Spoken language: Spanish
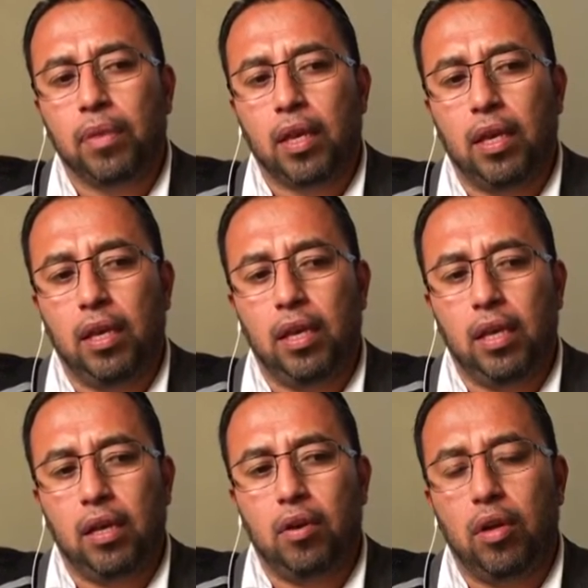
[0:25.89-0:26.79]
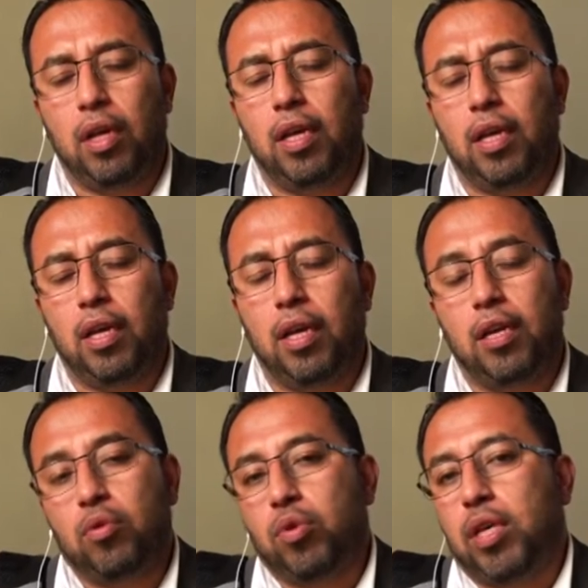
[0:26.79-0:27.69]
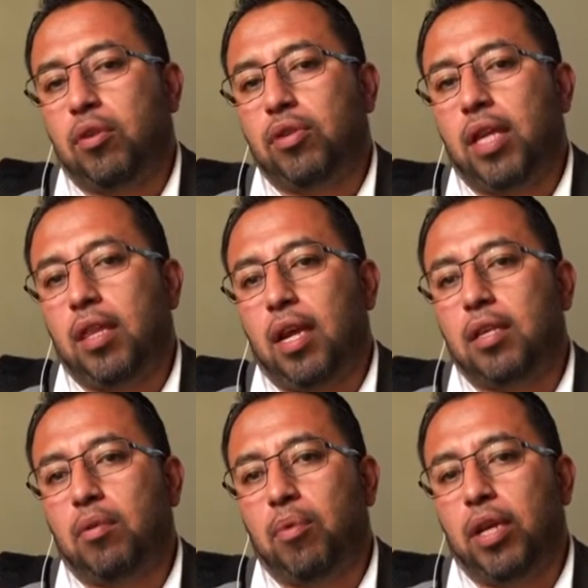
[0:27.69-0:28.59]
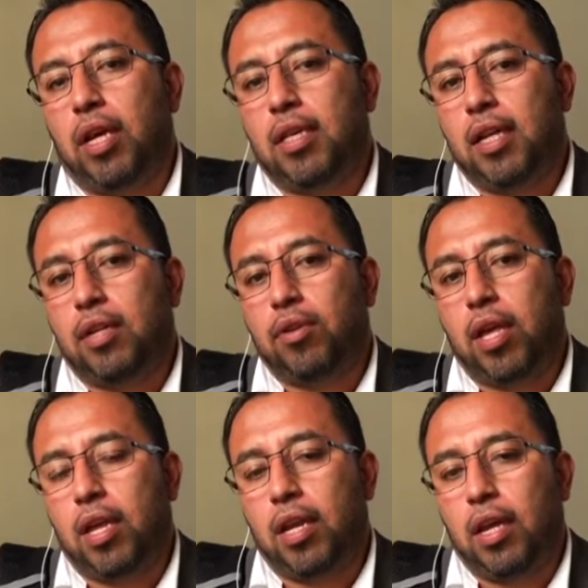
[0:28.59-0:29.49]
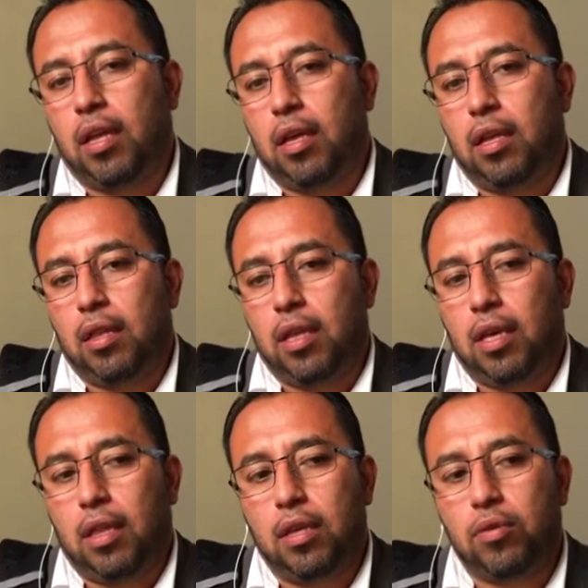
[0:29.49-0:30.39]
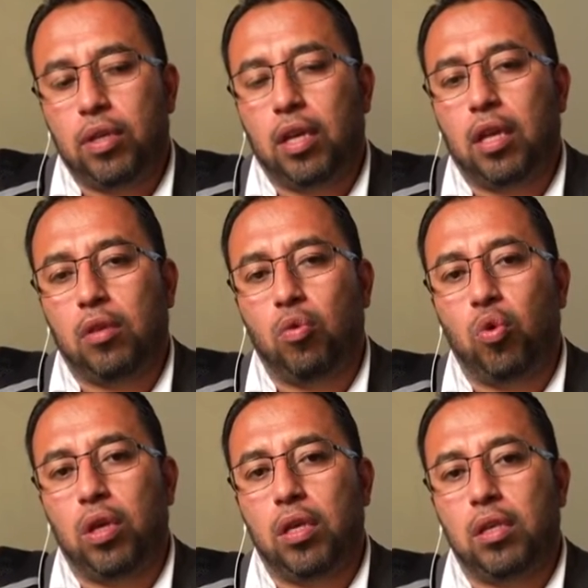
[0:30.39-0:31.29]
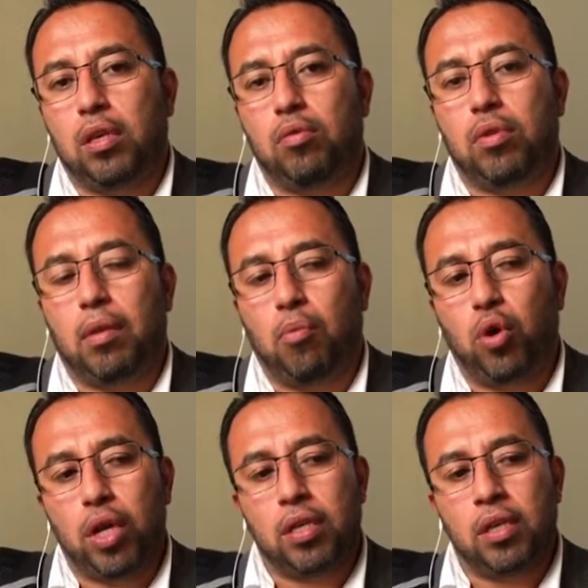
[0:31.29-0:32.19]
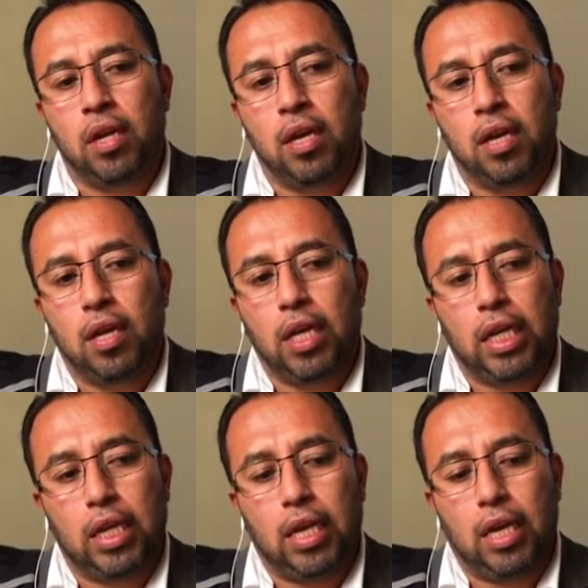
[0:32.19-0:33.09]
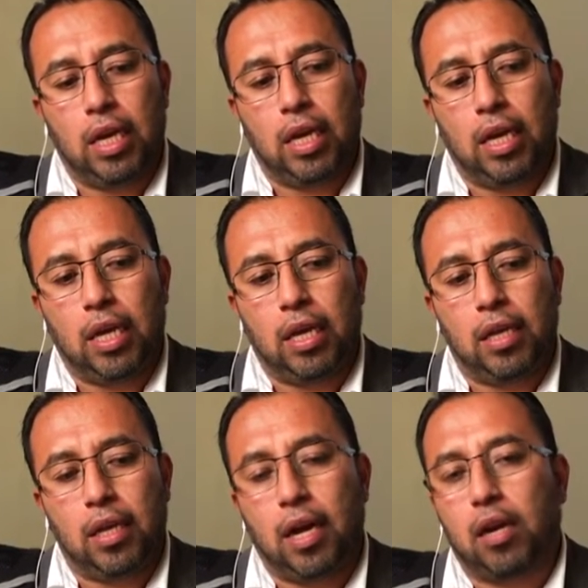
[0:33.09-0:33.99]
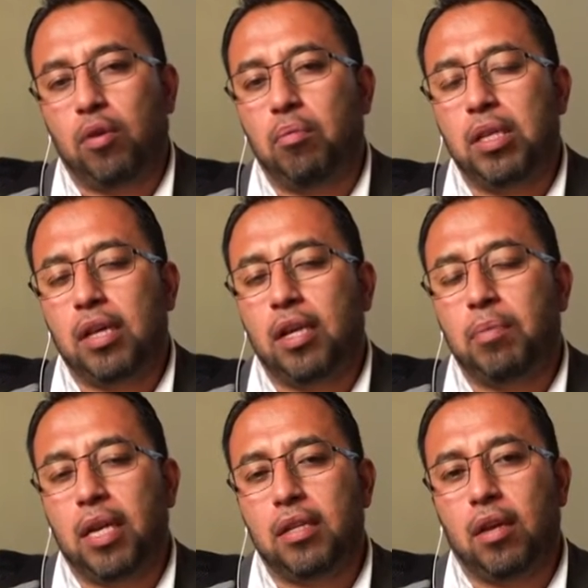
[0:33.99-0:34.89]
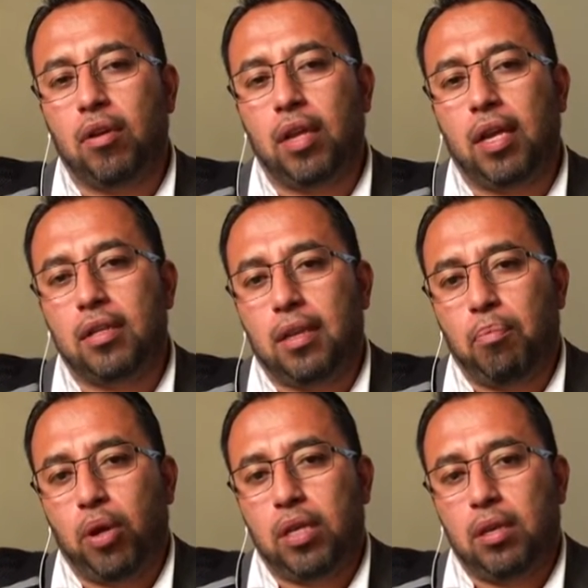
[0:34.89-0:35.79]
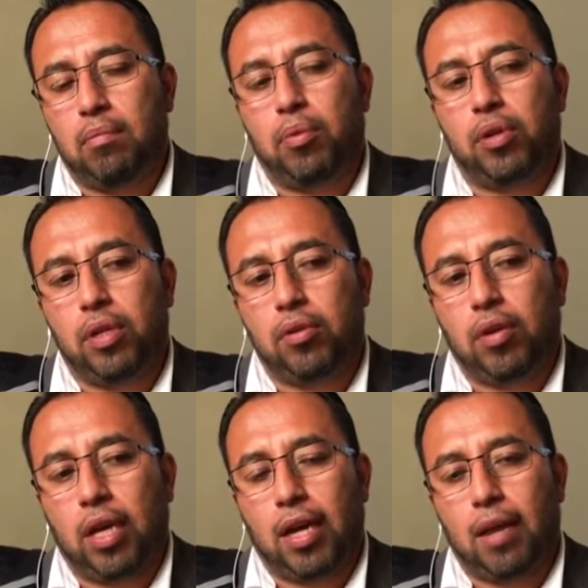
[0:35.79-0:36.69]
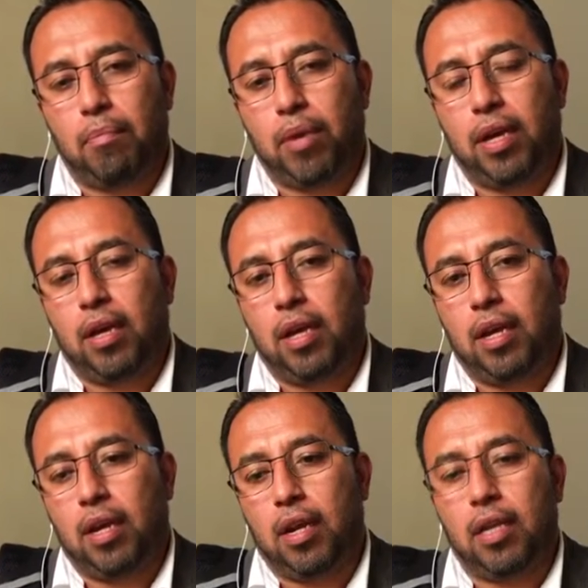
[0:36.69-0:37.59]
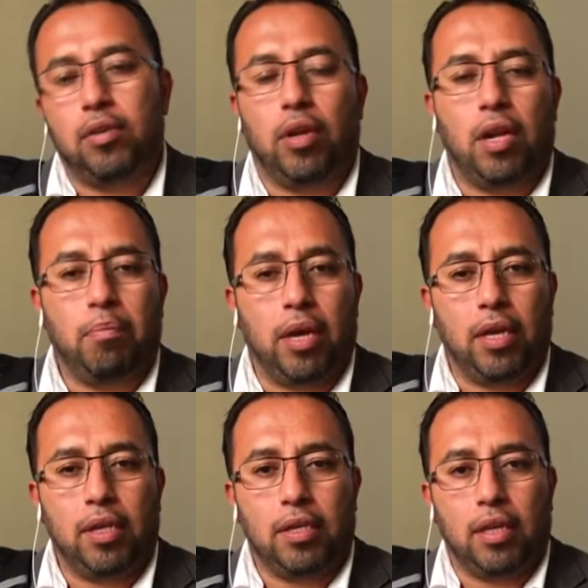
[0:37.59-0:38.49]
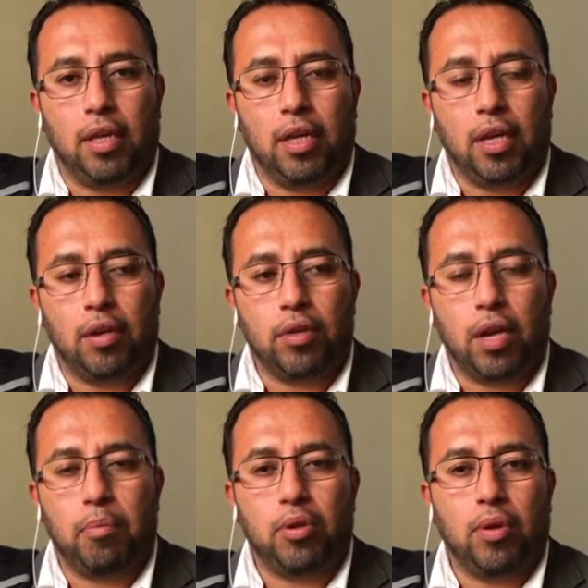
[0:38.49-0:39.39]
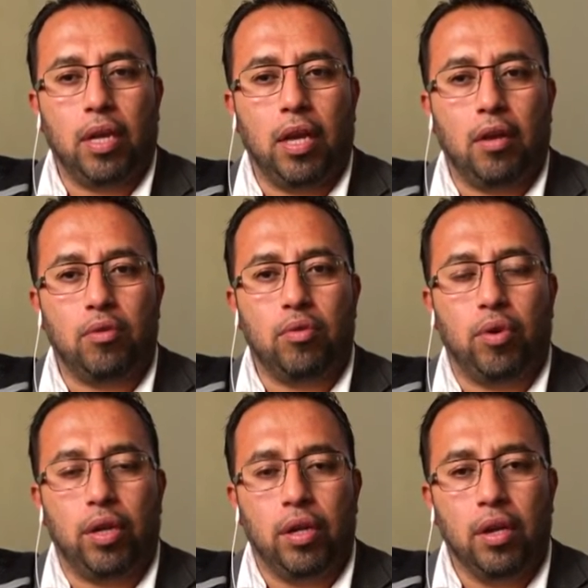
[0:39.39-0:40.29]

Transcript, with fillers: y eh, en escucha constante a las comunidades, a la ciudadanía de, sus inquietudes, de sus temores y de llegar con un mensaje esperanzador de que este puede ser un proceso que cambie eh, la historia del país y, y, que nos dé la posibilidad de construir